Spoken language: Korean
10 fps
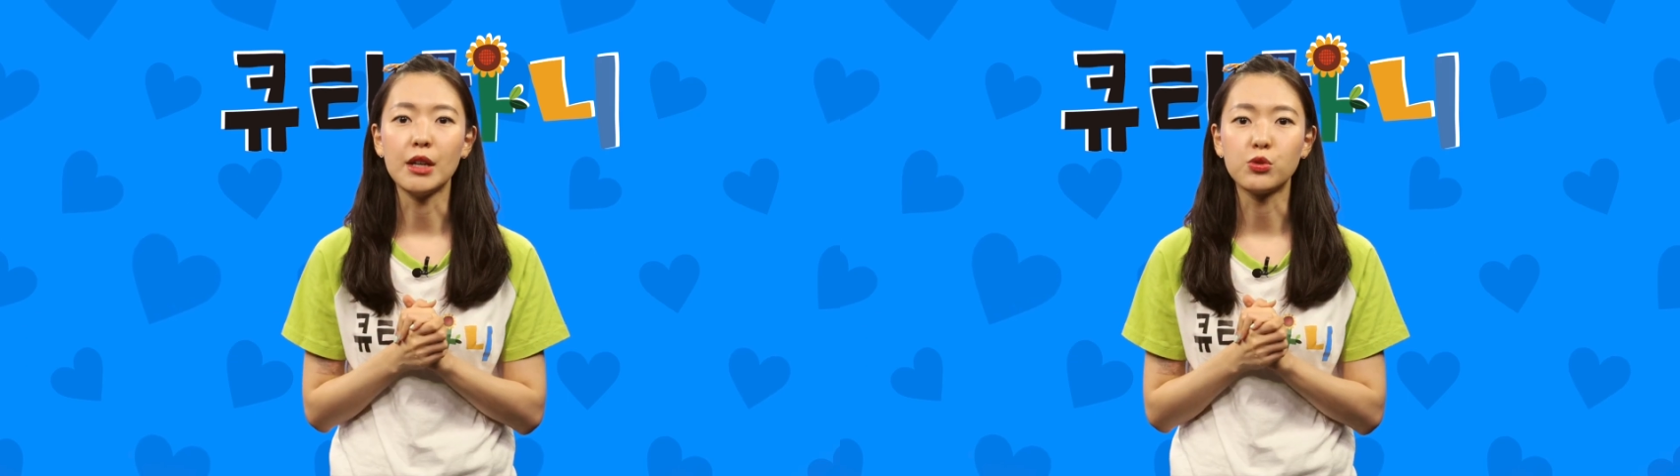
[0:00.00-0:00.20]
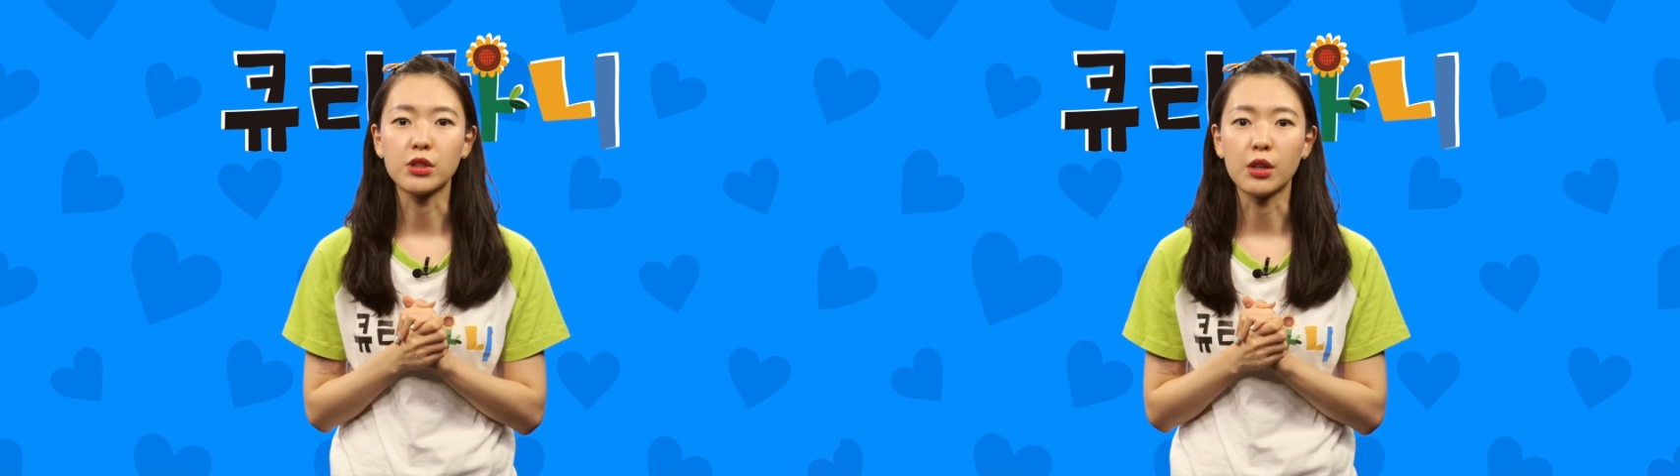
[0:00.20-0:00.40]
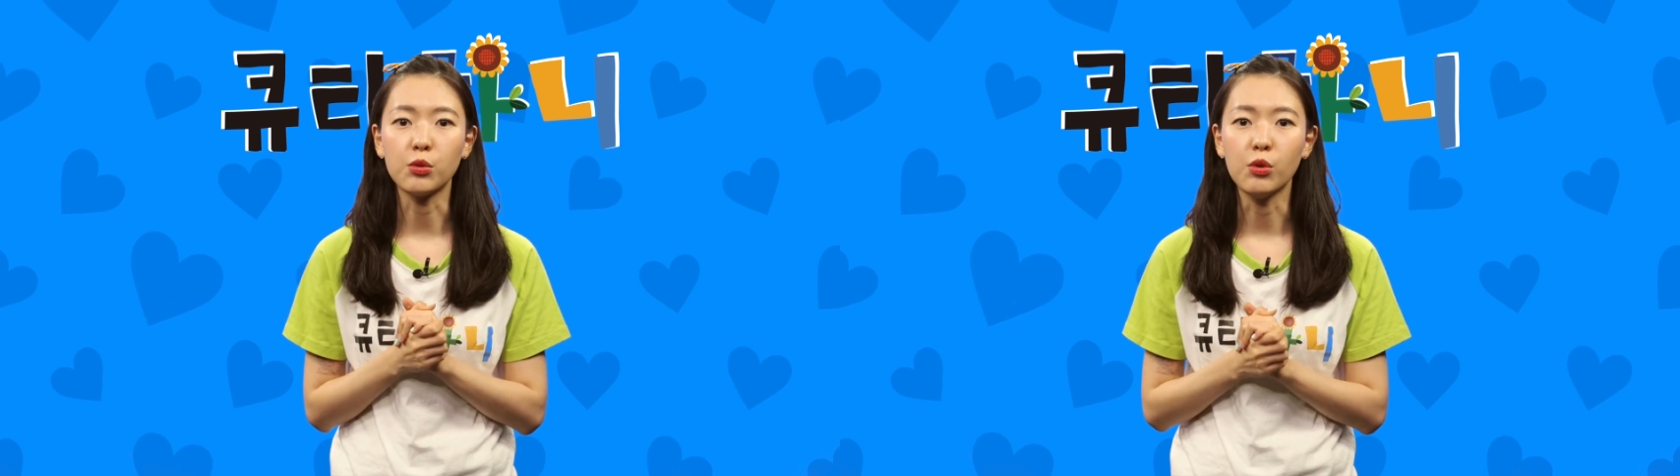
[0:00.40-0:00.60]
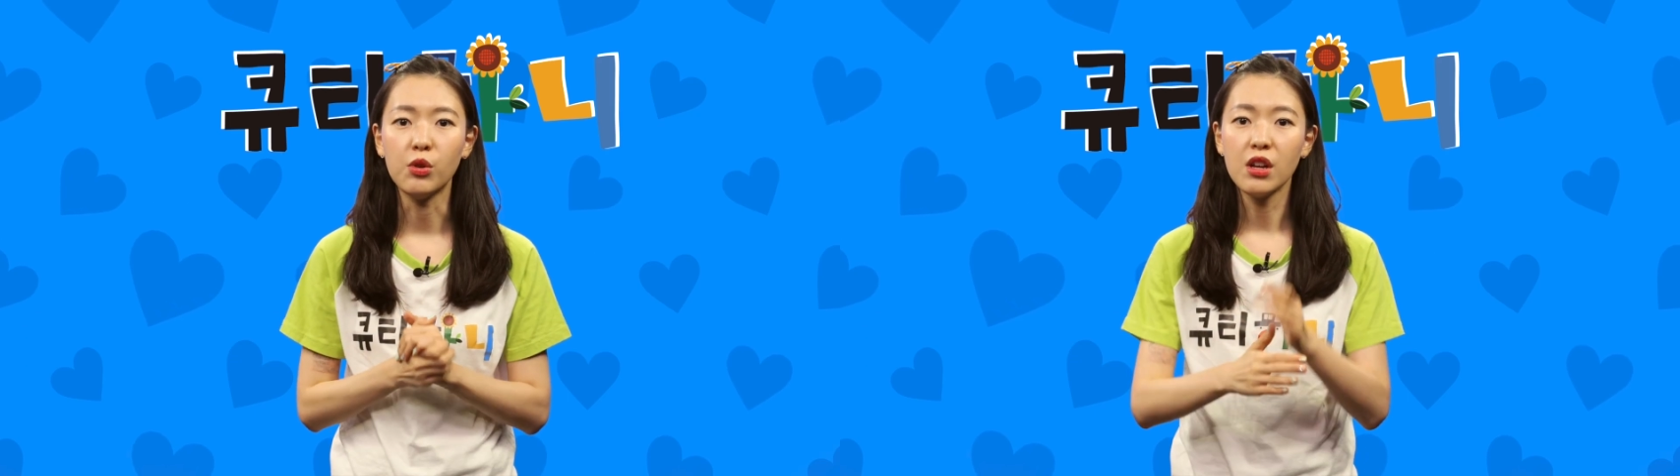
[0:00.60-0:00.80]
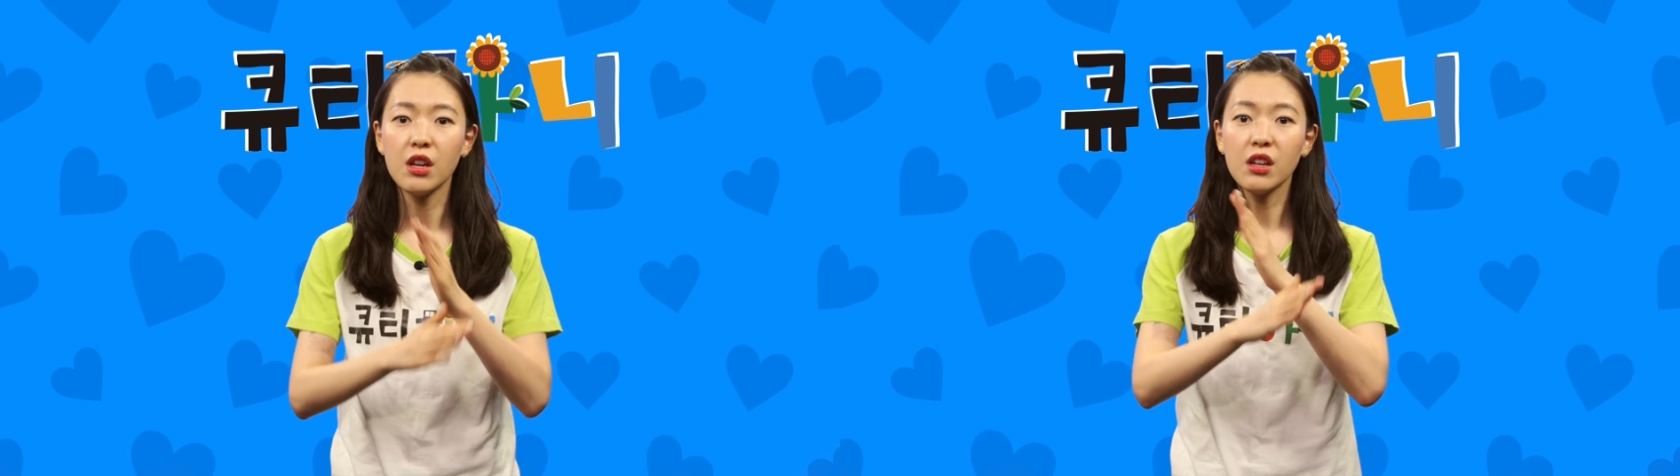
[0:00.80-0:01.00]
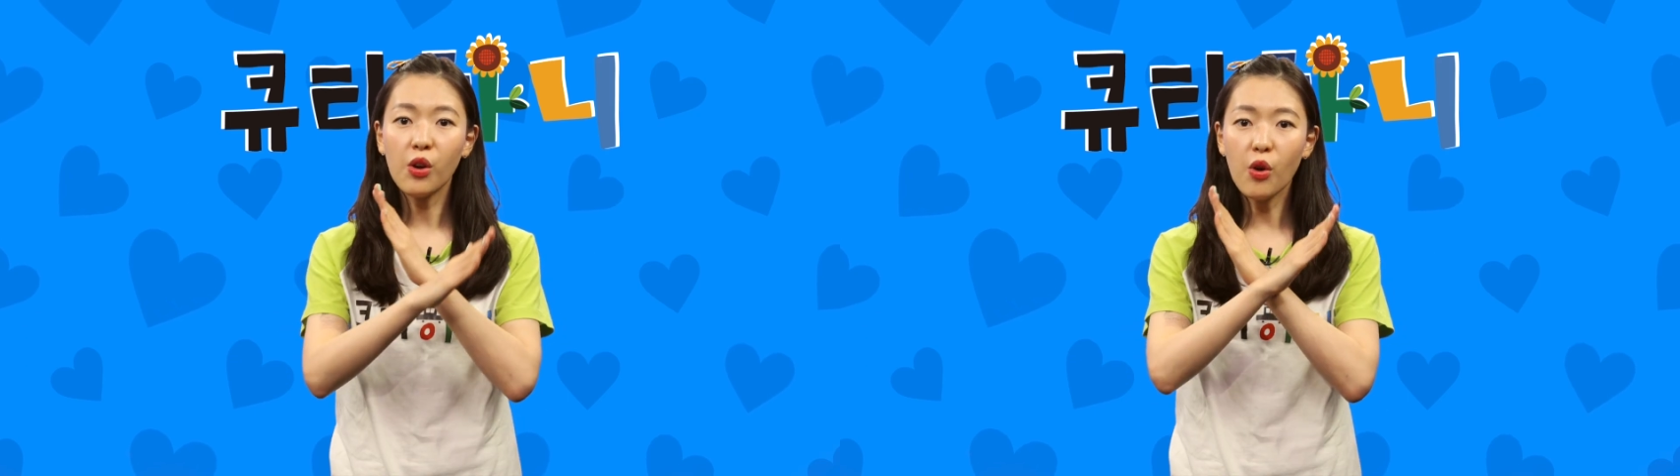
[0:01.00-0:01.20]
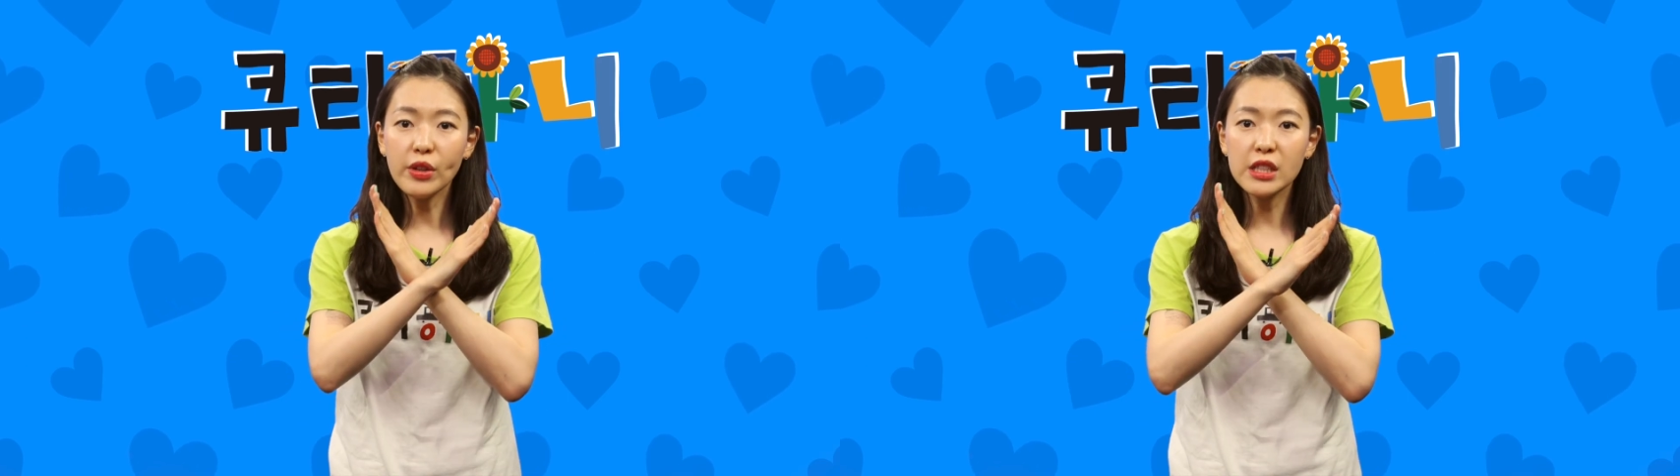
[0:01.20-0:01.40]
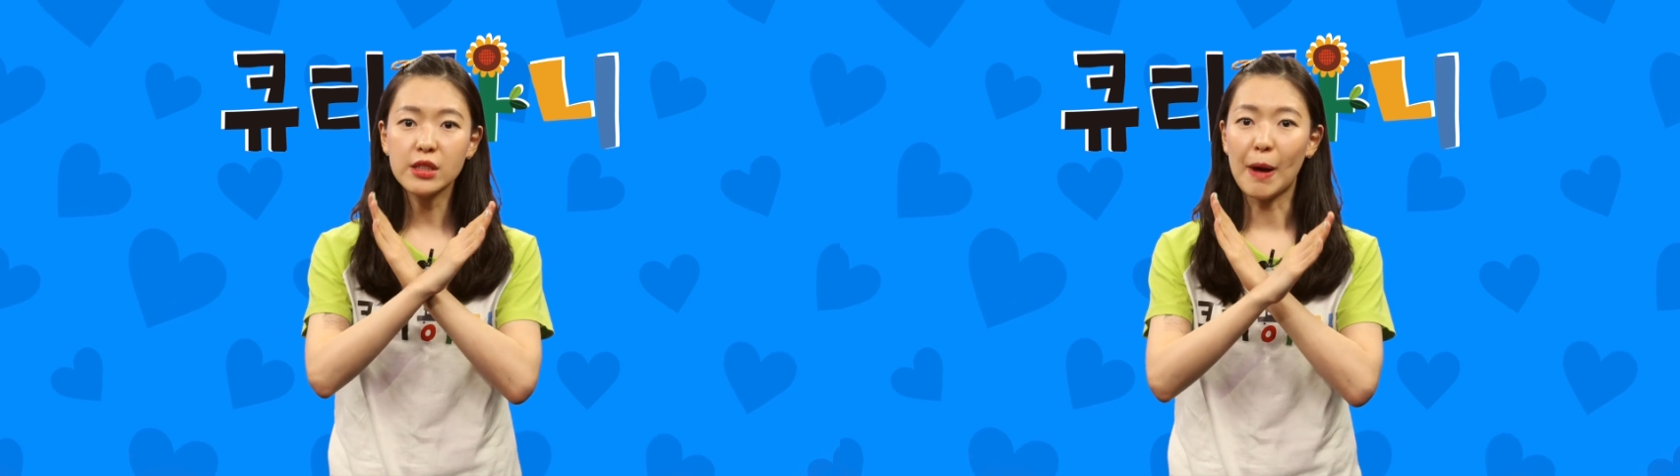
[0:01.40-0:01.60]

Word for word: 말조차도 꺼내지